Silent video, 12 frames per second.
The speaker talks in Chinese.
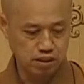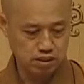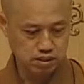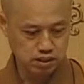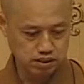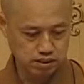
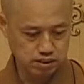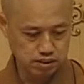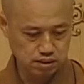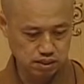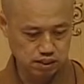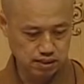请
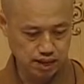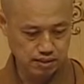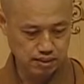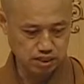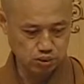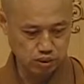第三，
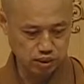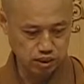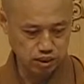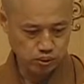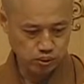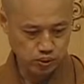请问
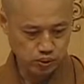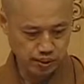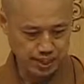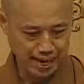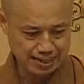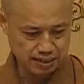遇
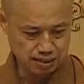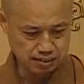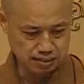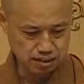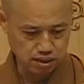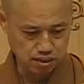难的
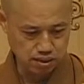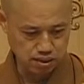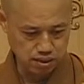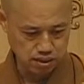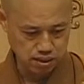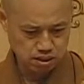人
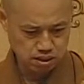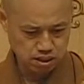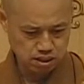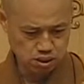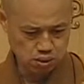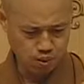能
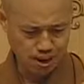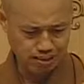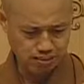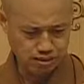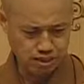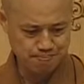够往
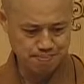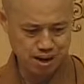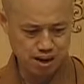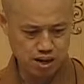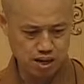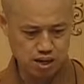生吗？